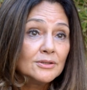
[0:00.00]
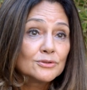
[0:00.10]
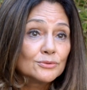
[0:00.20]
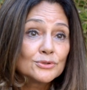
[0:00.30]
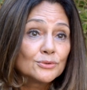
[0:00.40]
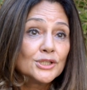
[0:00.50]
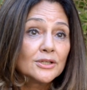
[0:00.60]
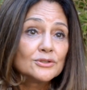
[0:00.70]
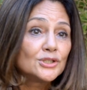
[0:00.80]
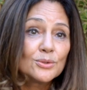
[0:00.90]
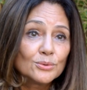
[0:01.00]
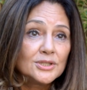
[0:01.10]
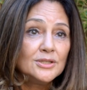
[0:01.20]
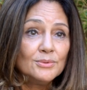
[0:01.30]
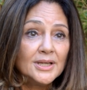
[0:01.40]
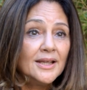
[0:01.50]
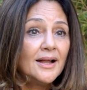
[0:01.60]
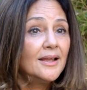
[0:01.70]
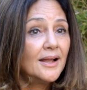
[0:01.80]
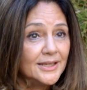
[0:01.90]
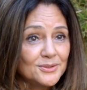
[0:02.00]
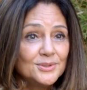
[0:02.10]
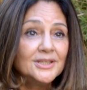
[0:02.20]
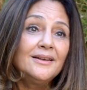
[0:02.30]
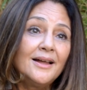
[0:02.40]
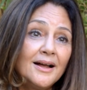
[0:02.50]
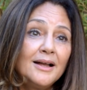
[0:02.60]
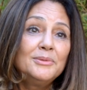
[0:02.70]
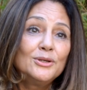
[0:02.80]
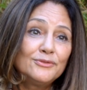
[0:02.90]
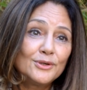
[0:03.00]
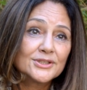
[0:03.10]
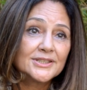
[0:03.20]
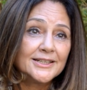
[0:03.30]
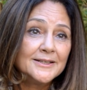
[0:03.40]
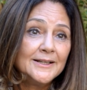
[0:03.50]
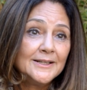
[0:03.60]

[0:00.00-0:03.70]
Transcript: euh, je j'ai continué à étudier l'arabe et le français.